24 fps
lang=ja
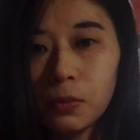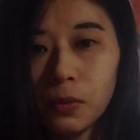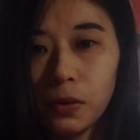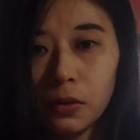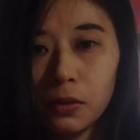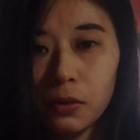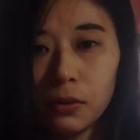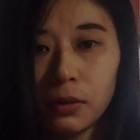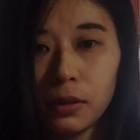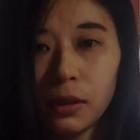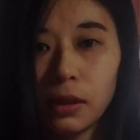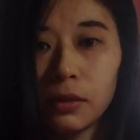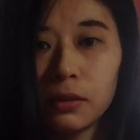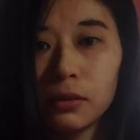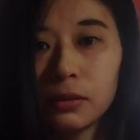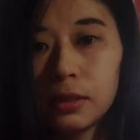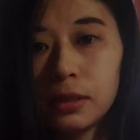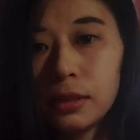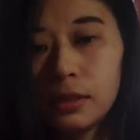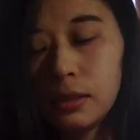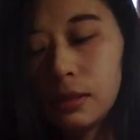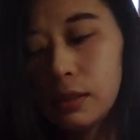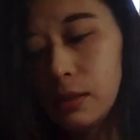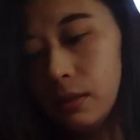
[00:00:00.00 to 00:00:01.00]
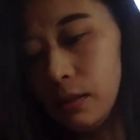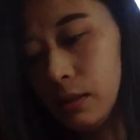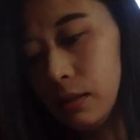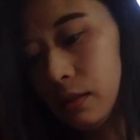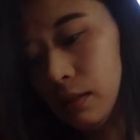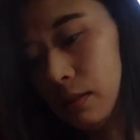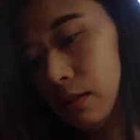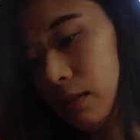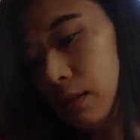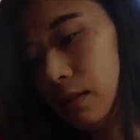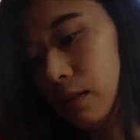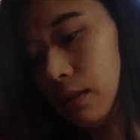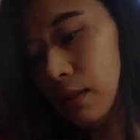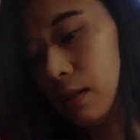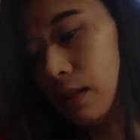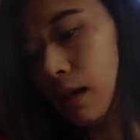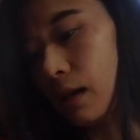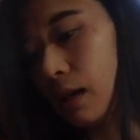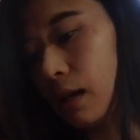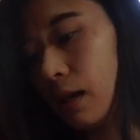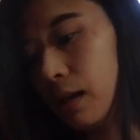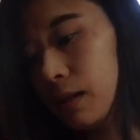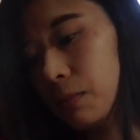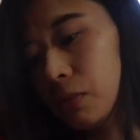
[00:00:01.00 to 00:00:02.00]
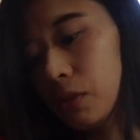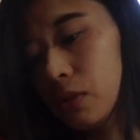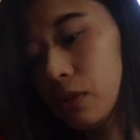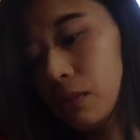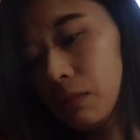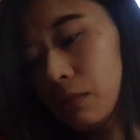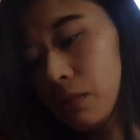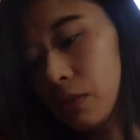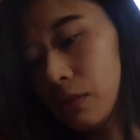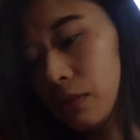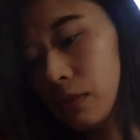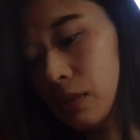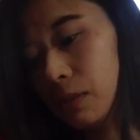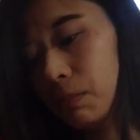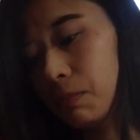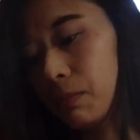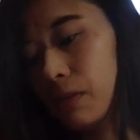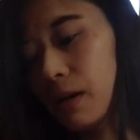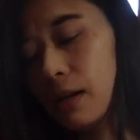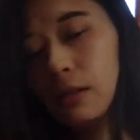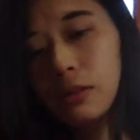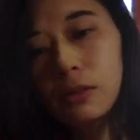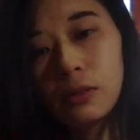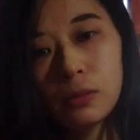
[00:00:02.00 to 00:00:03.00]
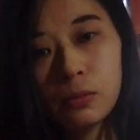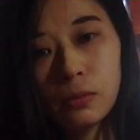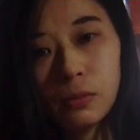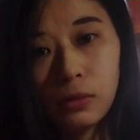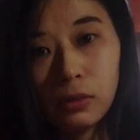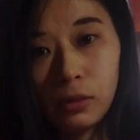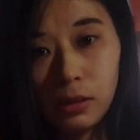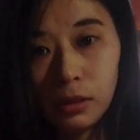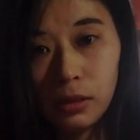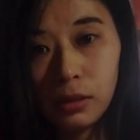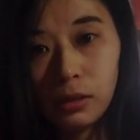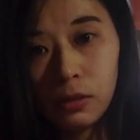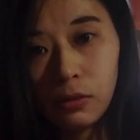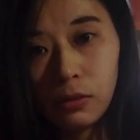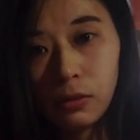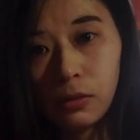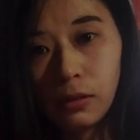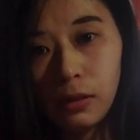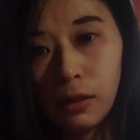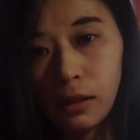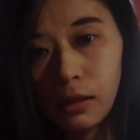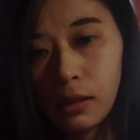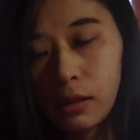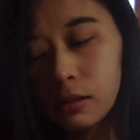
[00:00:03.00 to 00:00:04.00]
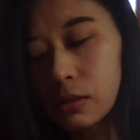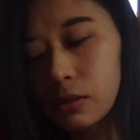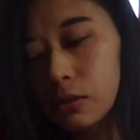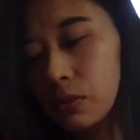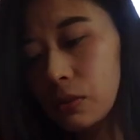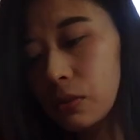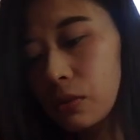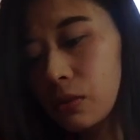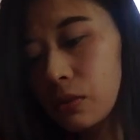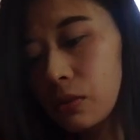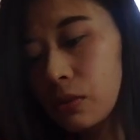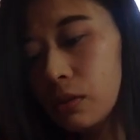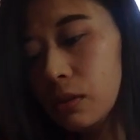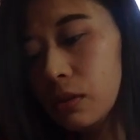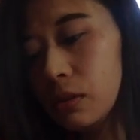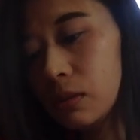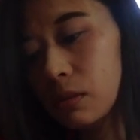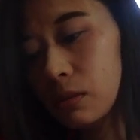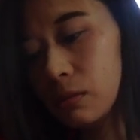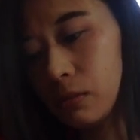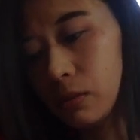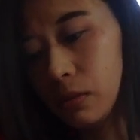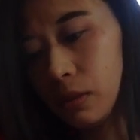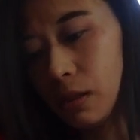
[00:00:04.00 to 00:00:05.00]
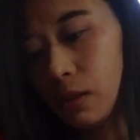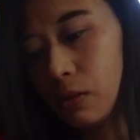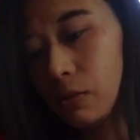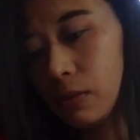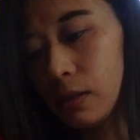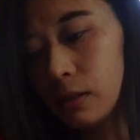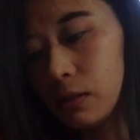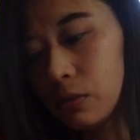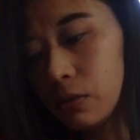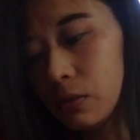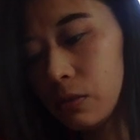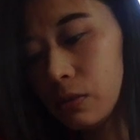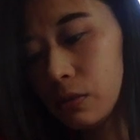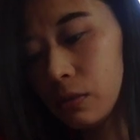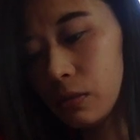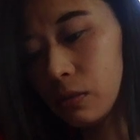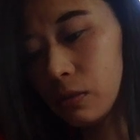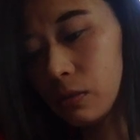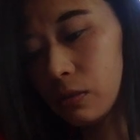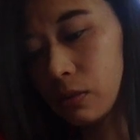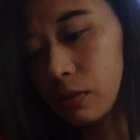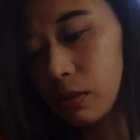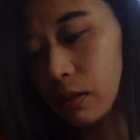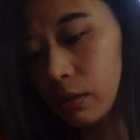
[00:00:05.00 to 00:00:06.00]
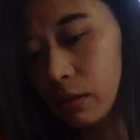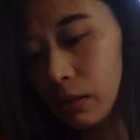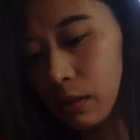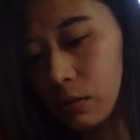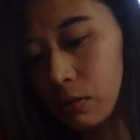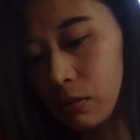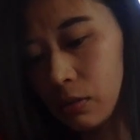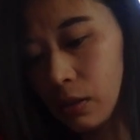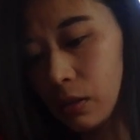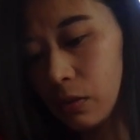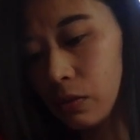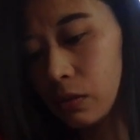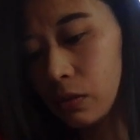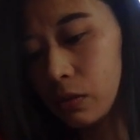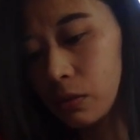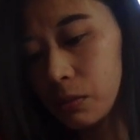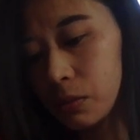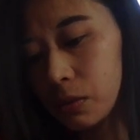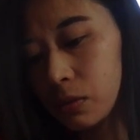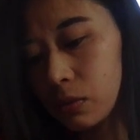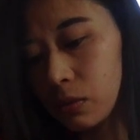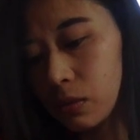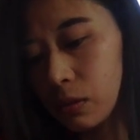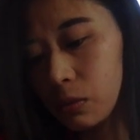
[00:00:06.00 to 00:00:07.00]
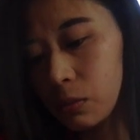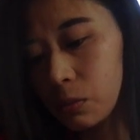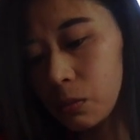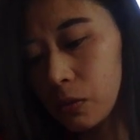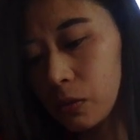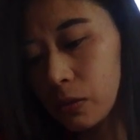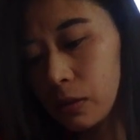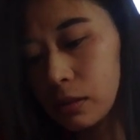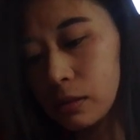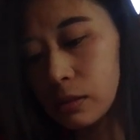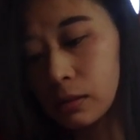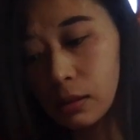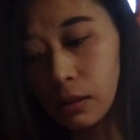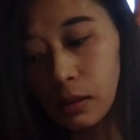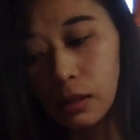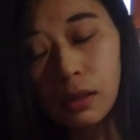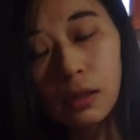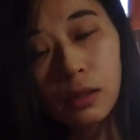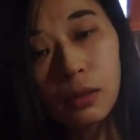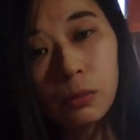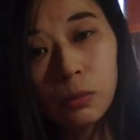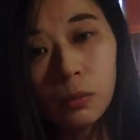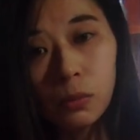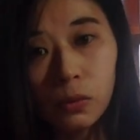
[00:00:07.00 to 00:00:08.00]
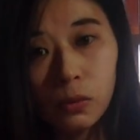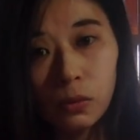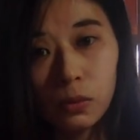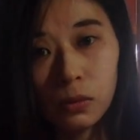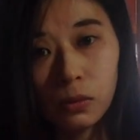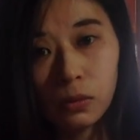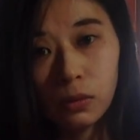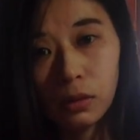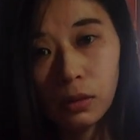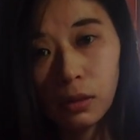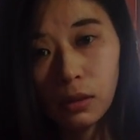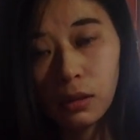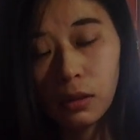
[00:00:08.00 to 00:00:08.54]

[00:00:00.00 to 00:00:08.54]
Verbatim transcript: もいろいろあるし、高いものもいっぱいあると思うんですよ。だからそのドッグフードもね、ウェットフードとかね、ドライフードもそうだと思うんですけれども、